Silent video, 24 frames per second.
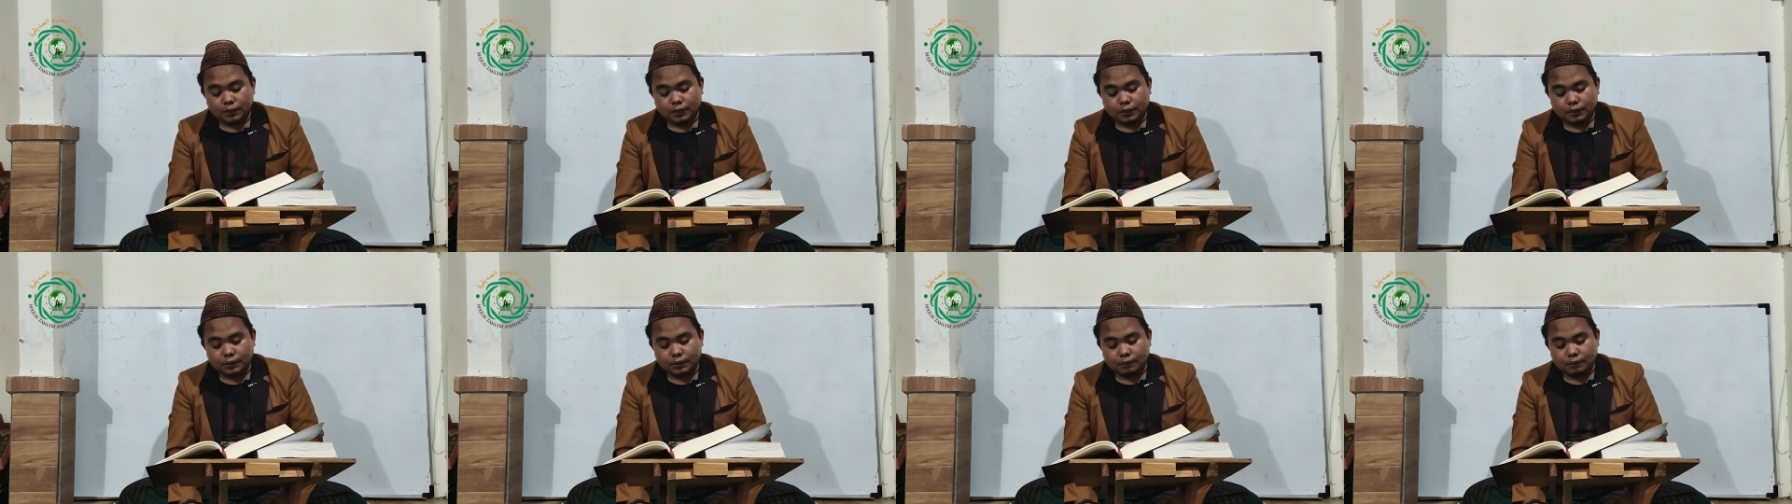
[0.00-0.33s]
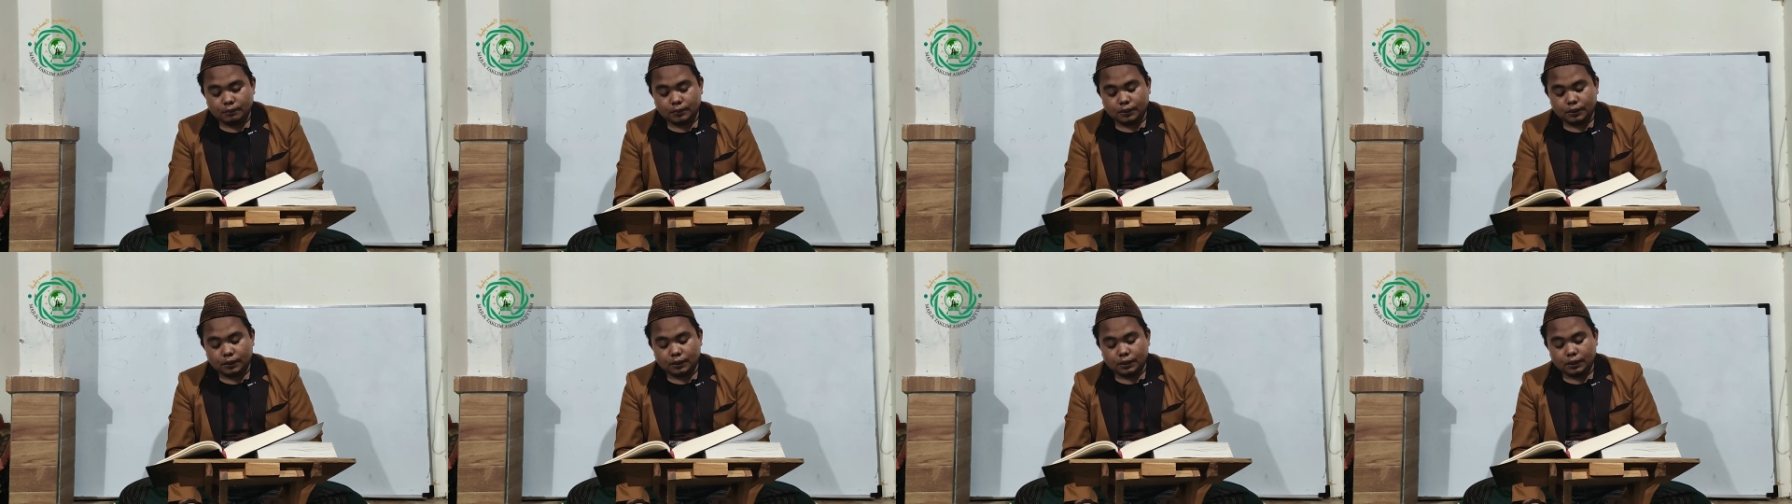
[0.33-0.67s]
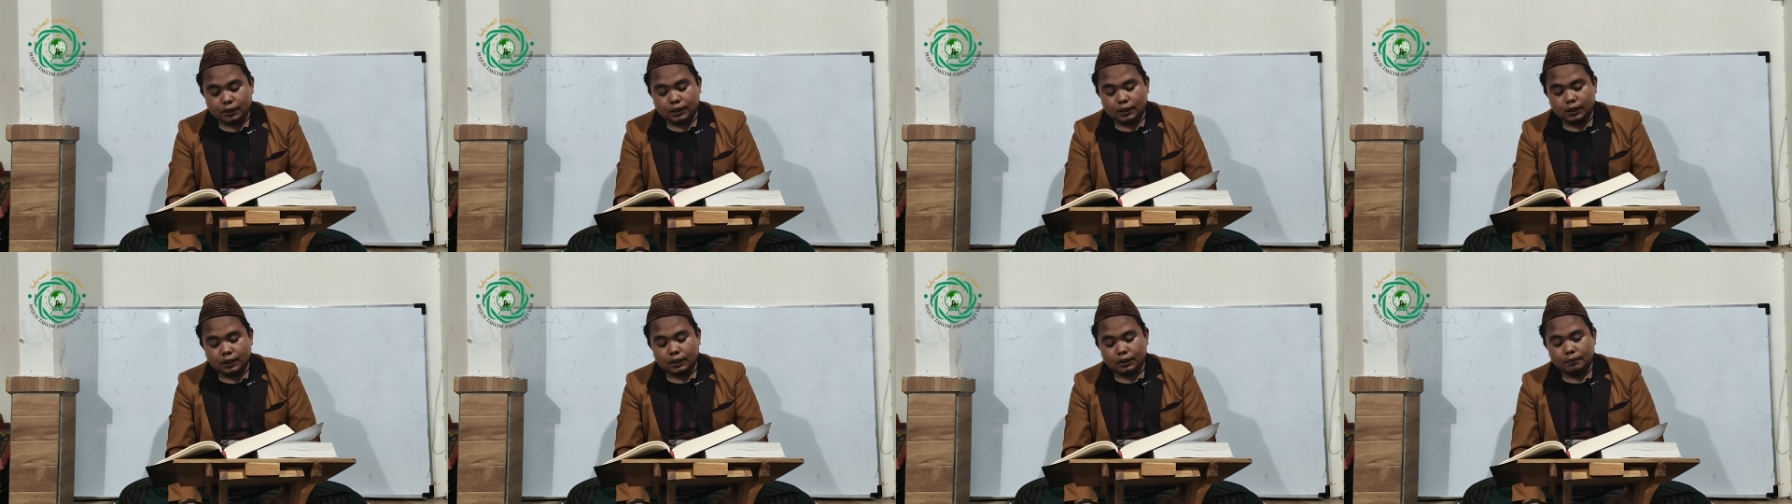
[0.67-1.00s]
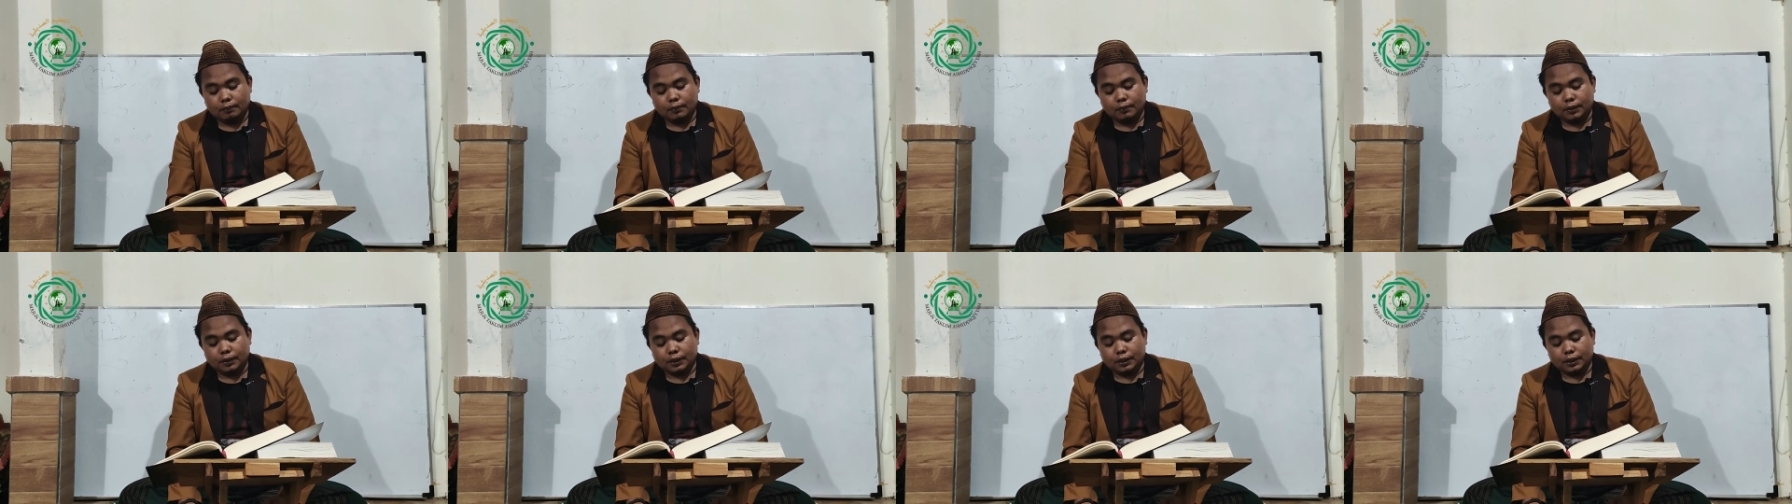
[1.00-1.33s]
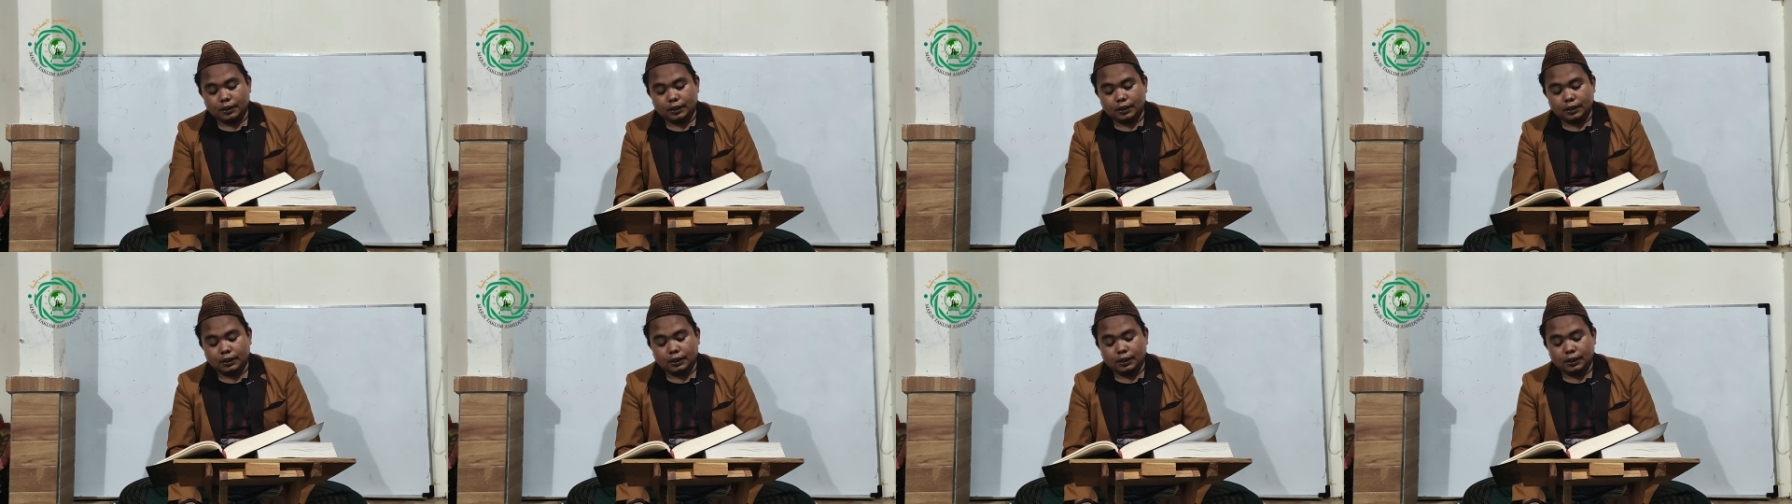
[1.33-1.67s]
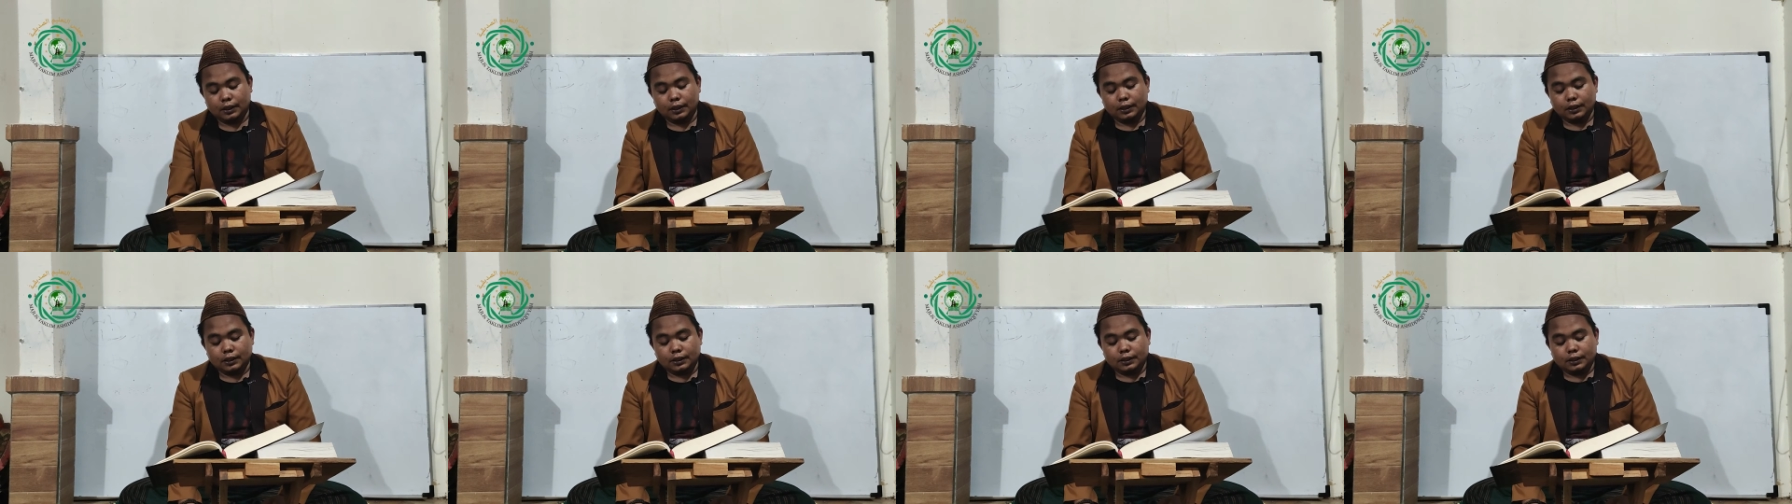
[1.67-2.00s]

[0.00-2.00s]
berjamaah, maka